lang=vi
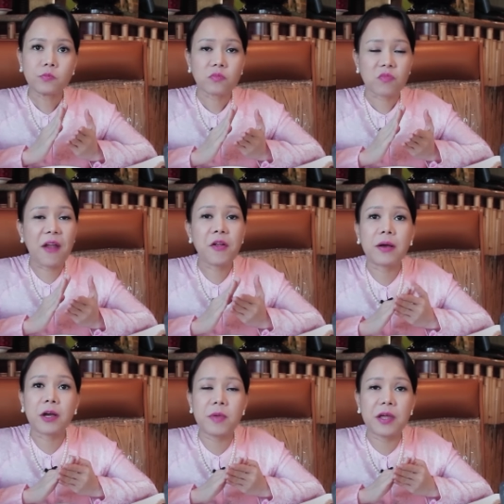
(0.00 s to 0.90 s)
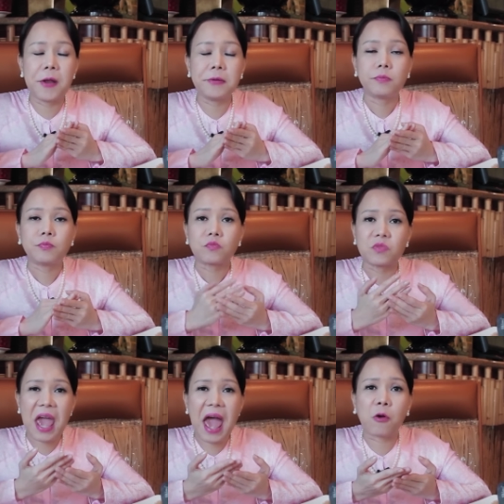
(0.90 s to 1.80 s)
Đã nói là cơm gia đình,
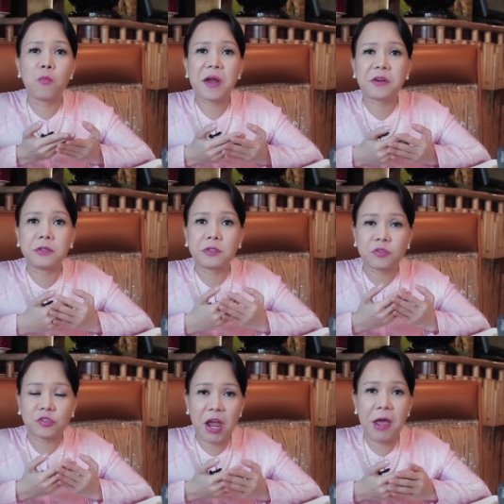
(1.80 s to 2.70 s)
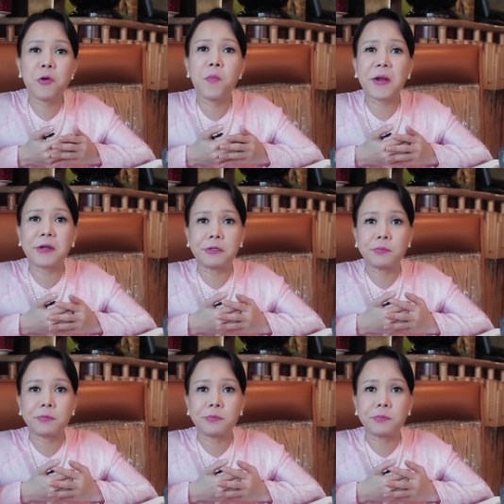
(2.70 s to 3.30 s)
già cũng ăn được, trẻ cũng ăn được.